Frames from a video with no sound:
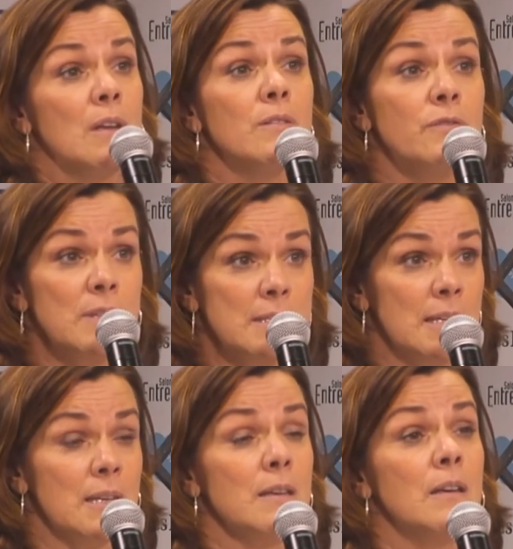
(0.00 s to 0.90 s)

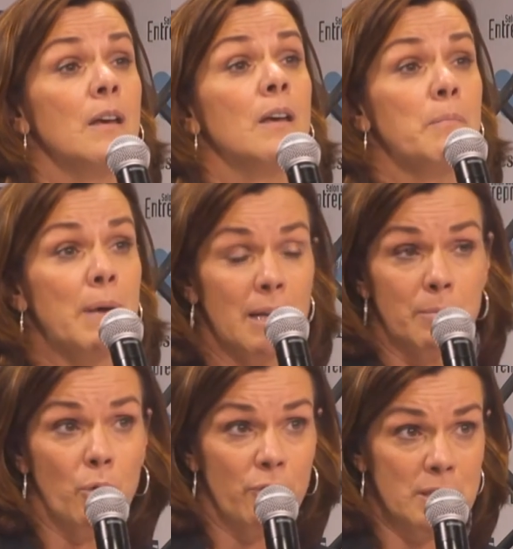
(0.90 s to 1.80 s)
visés par un
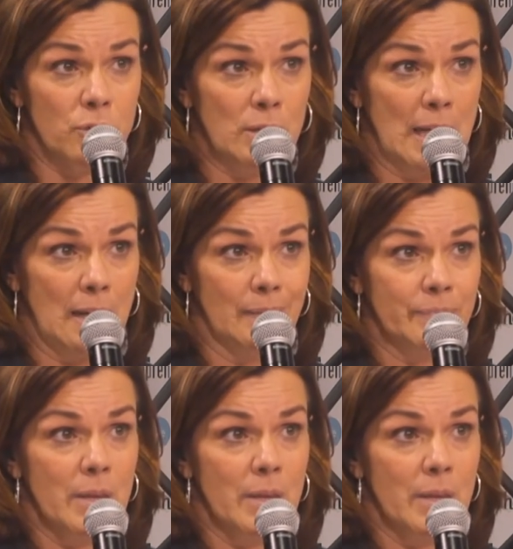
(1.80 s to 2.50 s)
professionnel.